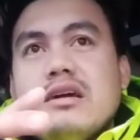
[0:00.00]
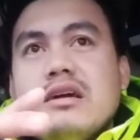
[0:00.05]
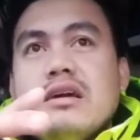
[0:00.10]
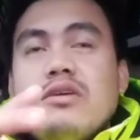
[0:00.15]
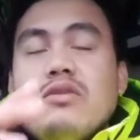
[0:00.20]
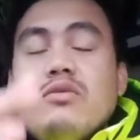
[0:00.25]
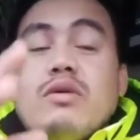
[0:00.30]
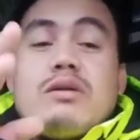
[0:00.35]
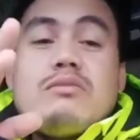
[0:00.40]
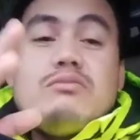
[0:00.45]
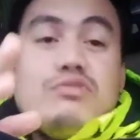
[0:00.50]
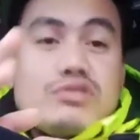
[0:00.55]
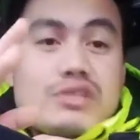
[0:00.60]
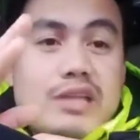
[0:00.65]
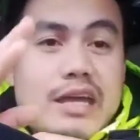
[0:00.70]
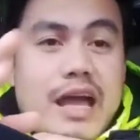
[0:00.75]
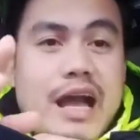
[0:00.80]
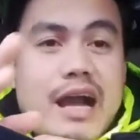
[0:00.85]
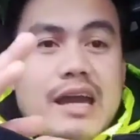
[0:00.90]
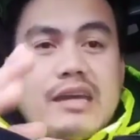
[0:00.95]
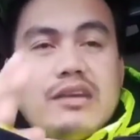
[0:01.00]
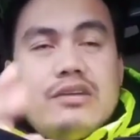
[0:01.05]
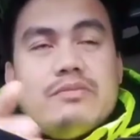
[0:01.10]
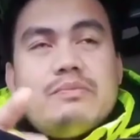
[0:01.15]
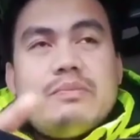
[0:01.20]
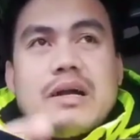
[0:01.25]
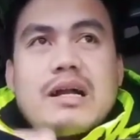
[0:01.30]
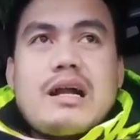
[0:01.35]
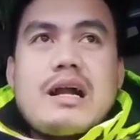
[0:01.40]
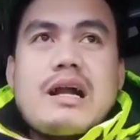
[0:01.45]
Huwag mong sayangin yung
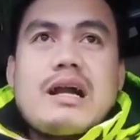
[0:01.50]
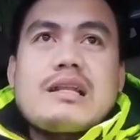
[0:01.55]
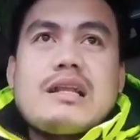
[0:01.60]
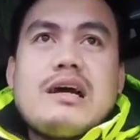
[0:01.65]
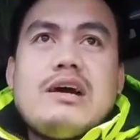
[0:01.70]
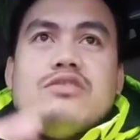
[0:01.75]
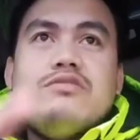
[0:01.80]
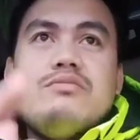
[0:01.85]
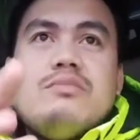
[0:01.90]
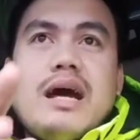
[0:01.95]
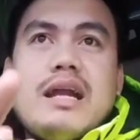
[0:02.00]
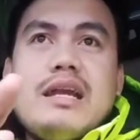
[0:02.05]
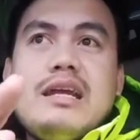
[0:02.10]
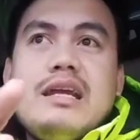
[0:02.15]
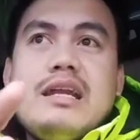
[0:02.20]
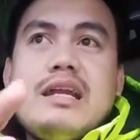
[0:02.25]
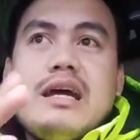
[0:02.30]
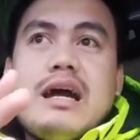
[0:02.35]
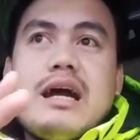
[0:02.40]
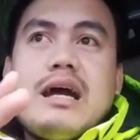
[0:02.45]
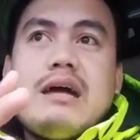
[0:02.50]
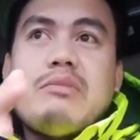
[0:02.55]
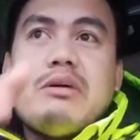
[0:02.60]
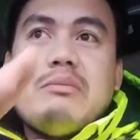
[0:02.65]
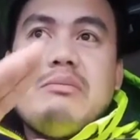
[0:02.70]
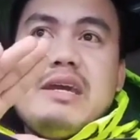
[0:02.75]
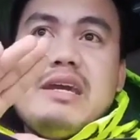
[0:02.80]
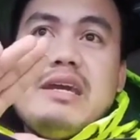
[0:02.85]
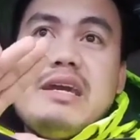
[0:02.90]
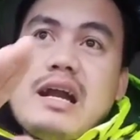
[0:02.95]
pagkakataon buddy na
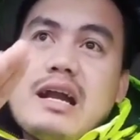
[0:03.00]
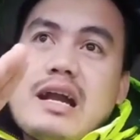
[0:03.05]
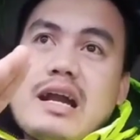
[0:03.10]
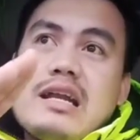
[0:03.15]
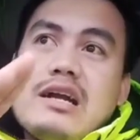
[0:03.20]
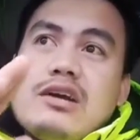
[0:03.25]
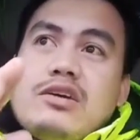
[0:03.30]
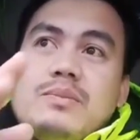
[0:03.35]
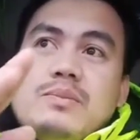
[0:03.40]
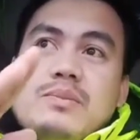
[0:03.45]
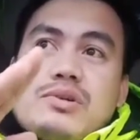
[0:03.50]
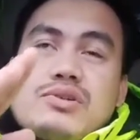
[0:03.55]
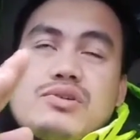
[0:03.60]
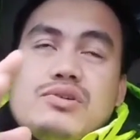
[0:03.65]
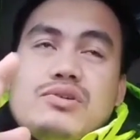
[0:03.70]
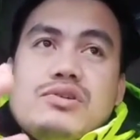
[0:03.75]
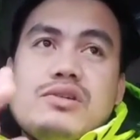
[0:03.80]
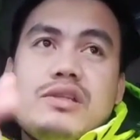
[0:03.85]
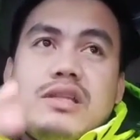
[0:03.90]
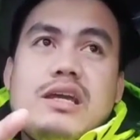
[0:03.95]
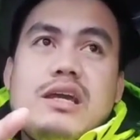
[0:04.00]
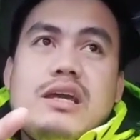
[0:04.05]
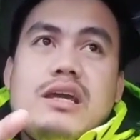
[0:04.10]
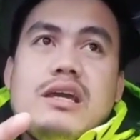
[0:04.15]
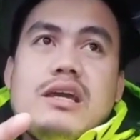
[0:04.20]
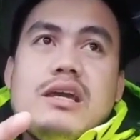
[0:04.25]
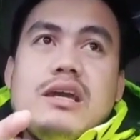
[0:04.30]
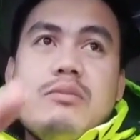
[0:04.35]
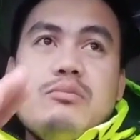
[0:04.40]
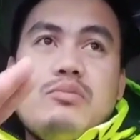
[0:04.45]
mabigyan ka ng opportunity,
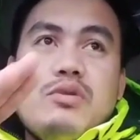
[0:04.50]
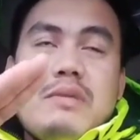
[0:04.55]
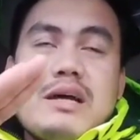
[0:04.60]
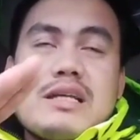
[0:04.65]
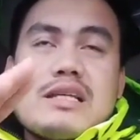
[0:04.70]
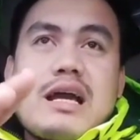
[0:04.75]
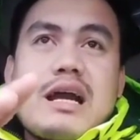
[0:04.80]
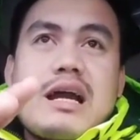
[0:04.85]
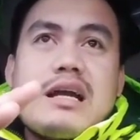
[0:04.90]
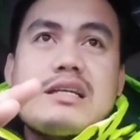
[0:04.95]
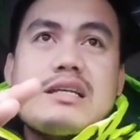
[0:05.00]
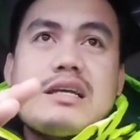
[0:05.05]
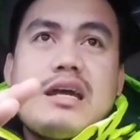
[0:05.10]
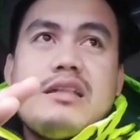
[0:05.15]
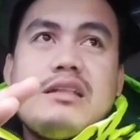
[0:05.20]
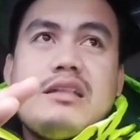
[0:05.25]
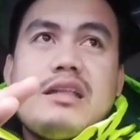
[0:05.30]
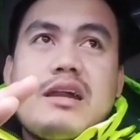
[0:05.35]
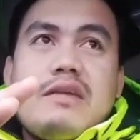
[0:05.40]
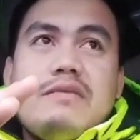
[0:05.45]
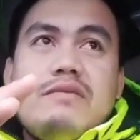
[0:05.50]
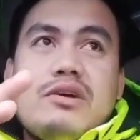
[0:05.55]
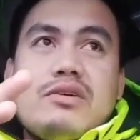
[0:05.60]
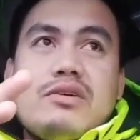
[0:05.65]
pumasa ka sa interview,